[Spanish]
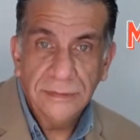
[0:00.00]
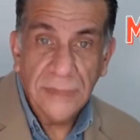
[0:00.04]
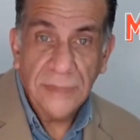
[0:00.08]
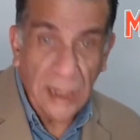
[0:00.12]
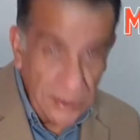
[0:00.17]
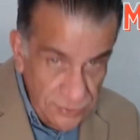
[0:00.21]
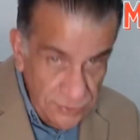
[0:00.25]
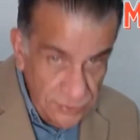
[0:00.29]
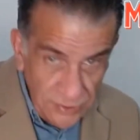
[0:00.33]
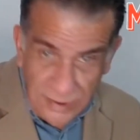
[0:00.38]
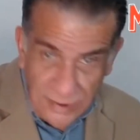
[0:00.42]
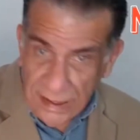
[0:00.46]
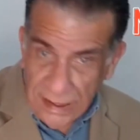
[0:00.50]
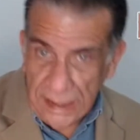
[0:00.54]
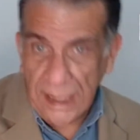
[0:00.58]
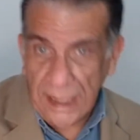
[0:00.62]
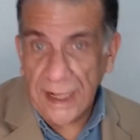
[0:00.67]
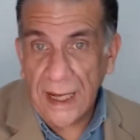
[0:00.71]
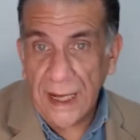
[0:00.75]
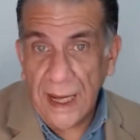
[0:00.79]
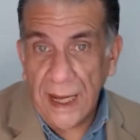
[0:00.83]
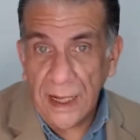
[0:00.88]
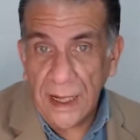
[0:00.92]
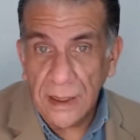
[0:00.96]
Eso es
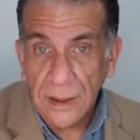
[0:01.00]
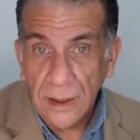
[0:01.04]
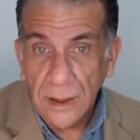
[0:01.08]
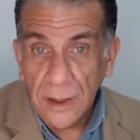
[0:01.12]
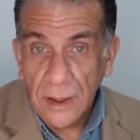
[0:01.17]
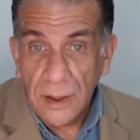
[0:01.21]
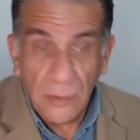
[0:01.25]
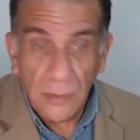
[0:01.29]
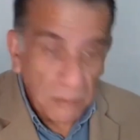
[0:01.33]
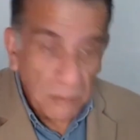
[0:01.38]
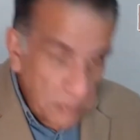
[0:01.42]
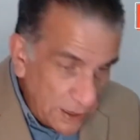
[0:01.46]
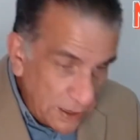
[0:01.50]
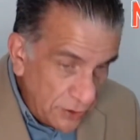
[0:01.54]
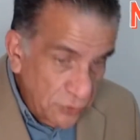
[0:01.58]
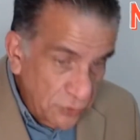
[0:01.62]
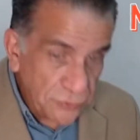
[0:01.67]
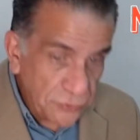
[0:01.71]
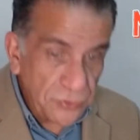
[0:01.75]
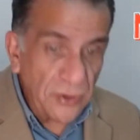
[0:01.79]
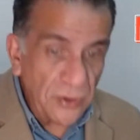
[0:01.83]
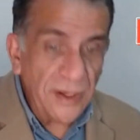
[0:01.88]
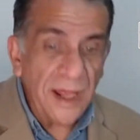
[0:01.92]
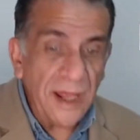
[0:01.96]
ilegal,
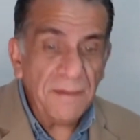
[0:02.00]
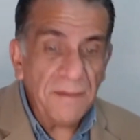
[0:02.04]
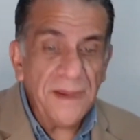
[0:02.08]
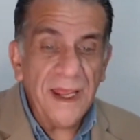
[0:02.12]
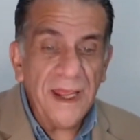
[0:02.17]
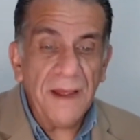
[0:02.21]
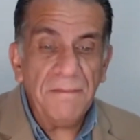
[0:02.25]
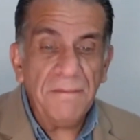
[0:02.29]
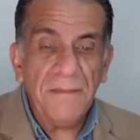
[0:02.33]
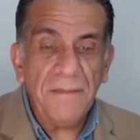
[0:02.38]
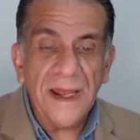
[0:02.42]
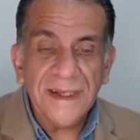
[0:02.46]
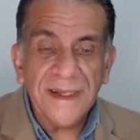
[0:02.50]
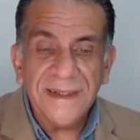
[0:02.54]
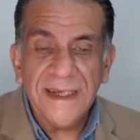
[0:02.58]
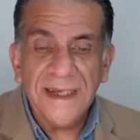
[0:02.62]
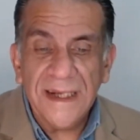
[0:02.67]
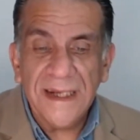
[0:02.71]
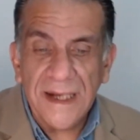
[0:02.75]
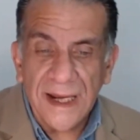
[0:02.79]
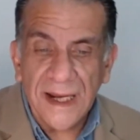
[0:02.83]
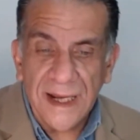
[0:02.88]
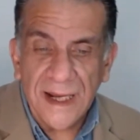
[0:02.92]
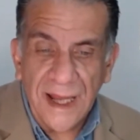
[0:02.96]
pero todavía más
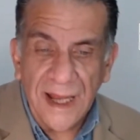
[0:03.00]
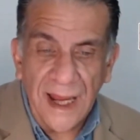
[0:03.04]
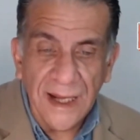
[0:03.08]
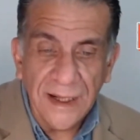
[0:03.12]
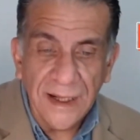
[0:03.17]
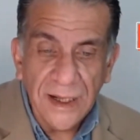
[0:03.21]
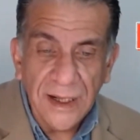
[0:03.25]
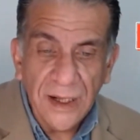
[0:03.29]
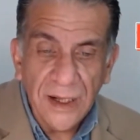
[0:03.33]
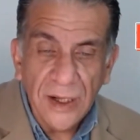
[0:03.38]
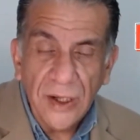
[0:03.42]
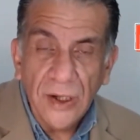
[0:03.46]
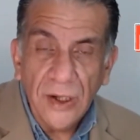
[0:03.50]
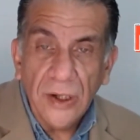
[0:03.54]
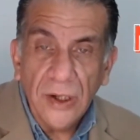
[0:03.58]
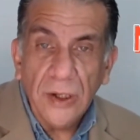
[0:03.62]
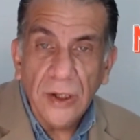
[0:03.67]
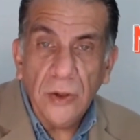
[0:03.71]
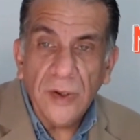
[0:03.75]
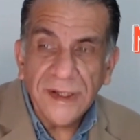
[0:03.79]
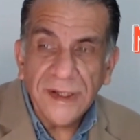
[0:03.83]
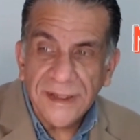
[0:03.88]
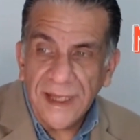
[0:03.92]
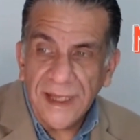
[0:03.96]
ilegal
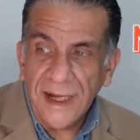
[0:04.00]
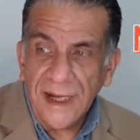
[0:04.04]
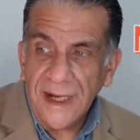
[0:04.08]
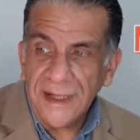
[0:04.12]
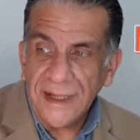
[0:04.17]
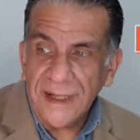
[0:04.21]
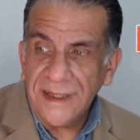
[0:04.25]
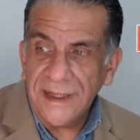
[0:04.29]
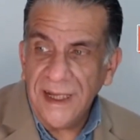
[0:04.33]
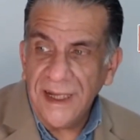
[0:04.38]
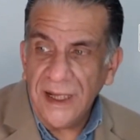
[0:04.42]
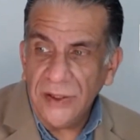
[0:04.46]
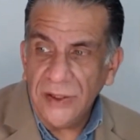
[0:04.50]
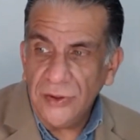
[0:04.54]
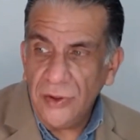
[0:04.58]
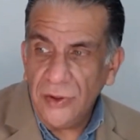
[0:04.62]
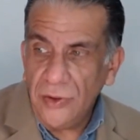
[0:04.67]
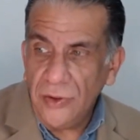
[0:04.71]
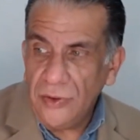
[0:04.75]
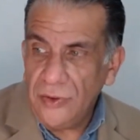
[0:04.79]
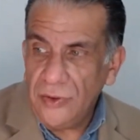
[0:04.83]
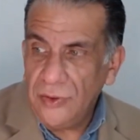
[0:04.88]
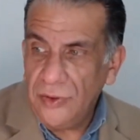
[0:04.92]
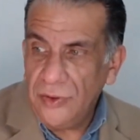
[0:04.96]
lo están
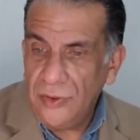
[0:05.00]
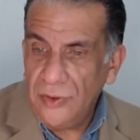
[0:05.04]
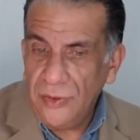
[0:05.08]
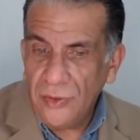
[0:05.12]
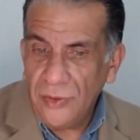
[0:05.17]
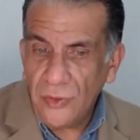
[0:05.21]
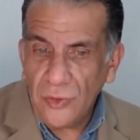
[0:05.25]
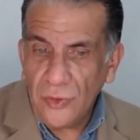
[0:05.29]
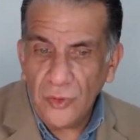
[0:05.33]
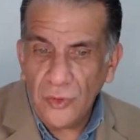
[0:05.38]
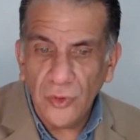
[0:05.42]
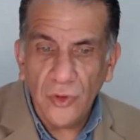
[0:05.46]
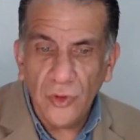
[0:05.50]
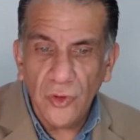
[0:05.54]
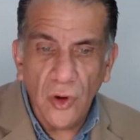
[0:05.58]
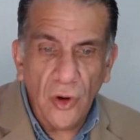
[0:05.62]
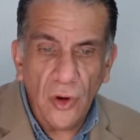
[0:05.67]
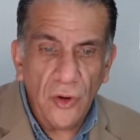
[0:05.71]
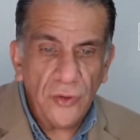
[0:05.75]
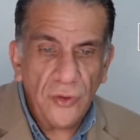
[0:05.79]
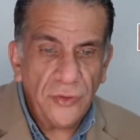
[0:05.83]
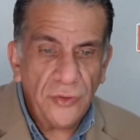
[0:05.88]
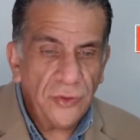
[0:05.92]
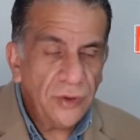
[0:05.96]
haciendo
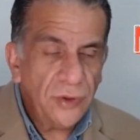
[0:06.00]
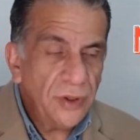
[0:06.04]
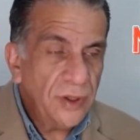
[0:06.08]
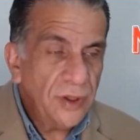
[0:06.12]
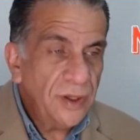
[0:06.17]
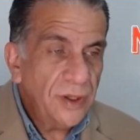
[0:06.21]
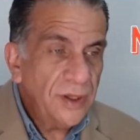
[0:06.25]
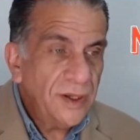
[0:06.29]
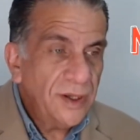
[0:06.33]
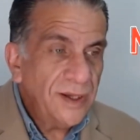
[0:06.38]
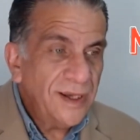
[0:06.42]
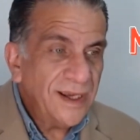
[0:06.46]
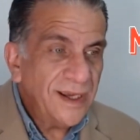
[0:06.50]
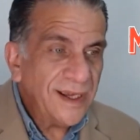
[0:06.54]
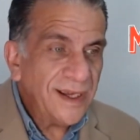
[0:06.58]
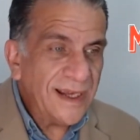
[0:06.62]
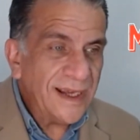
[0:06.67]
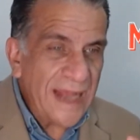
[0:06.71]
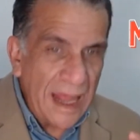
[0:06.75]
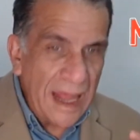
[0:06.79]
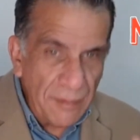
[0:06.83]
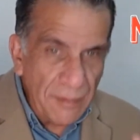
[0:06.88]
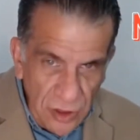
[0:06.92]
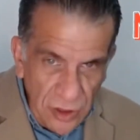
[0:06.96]
con
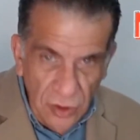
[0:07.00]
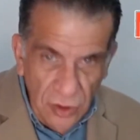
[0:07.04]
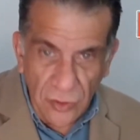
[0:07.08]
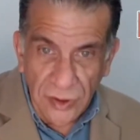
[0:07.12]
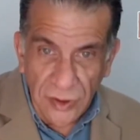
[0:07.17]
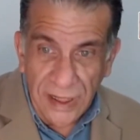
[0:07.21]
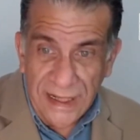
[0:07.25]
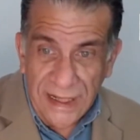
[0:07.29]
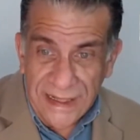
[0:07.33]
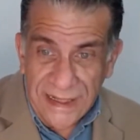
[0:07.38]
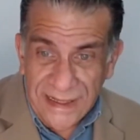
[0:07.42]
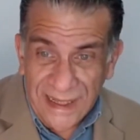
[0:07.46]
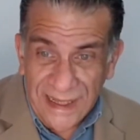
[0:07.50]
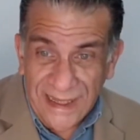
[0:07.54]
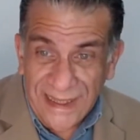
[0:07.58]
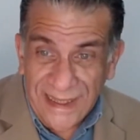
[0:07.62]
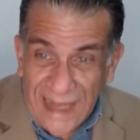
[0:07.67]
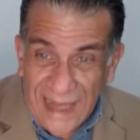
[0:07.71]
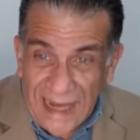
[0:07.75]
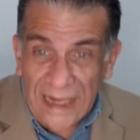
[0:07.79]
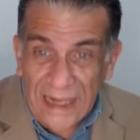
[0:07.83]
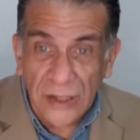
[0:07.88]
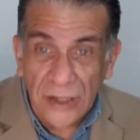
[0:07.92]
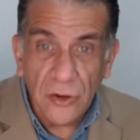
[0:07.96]
camiones
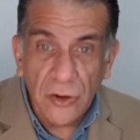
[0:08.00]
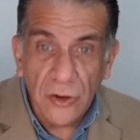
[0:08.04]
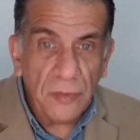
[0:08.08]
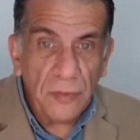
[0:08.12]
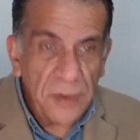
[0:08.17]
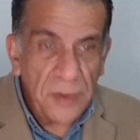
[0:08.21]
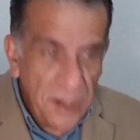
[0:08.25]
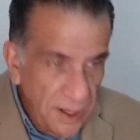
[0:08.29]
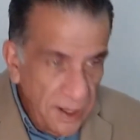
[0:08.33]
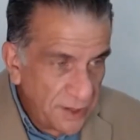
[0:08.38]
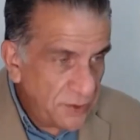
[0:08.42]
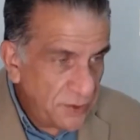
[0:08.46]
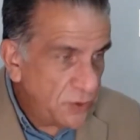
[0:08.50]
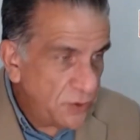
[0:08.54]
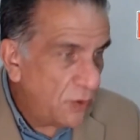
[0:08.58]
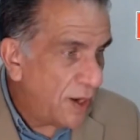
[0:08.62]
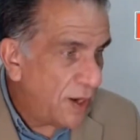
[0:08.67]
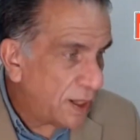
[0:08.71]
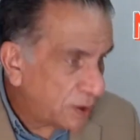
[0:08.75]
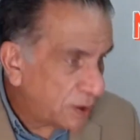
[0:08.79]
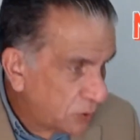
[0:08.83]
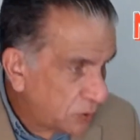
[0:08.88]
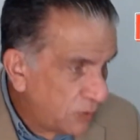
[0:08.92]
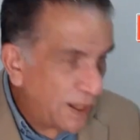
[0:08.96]
del gobierno
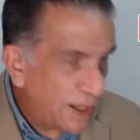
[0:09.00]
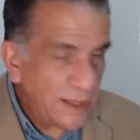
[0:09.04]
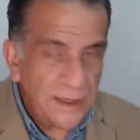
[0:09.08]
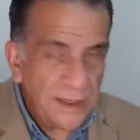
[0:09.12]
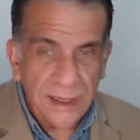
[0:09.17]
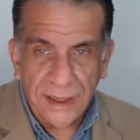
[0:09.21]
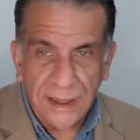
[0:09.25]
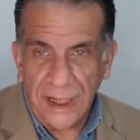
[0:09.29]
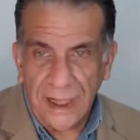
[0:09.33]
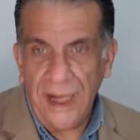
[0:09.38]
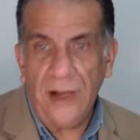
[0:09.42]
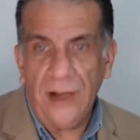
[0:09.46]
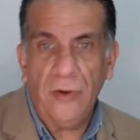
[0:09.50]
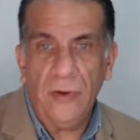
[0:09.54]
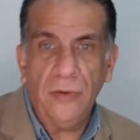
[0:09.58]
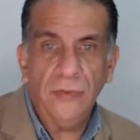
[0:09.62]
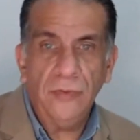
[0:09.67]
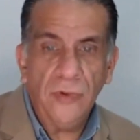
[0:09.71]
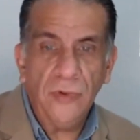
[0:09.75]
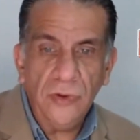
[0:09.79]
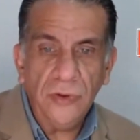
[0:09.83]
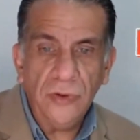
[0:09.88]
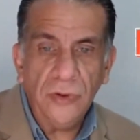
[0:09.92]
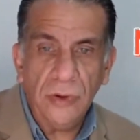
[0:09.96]
actual de
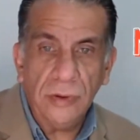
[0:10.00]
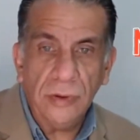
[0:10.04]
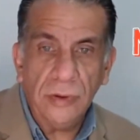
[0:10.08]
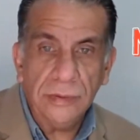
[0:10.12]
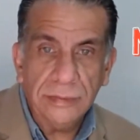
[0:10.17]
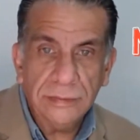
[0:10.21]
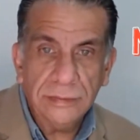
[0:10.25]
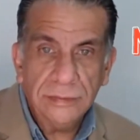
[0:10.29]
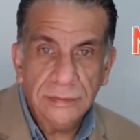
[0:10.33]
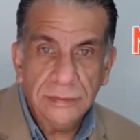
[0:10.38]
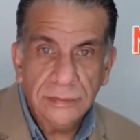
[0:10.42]
Tlajomulco.